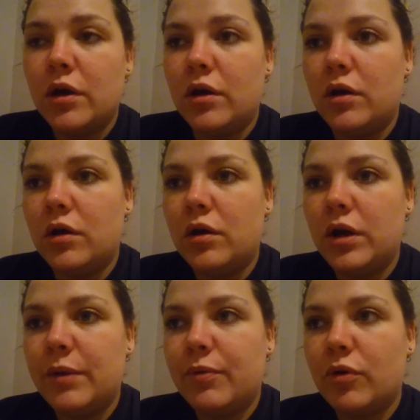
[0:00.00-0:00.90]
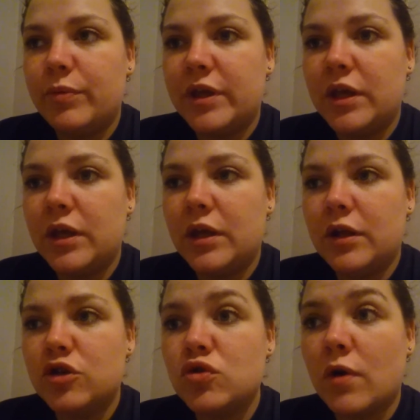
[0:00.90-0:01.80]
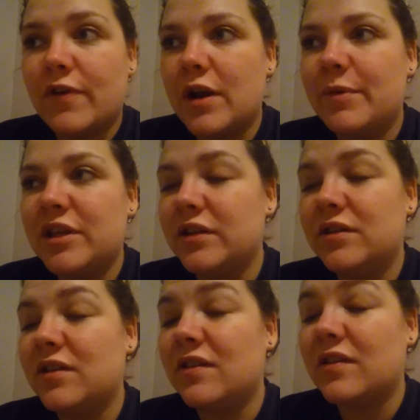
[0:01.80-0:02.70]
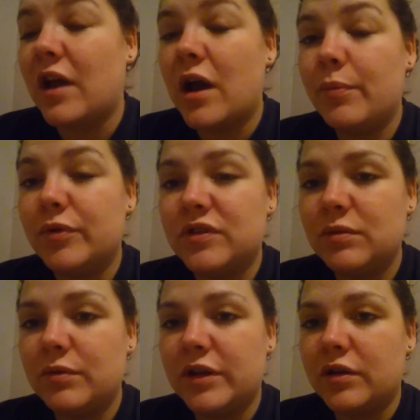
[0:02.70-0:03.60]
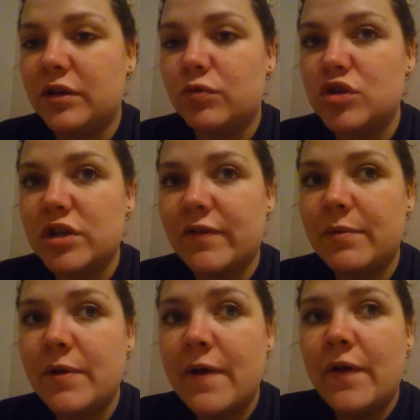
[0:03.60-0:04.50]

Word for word: Euh, les premiers jours, enfin la maternité, ça sera impossible les, couches lavables.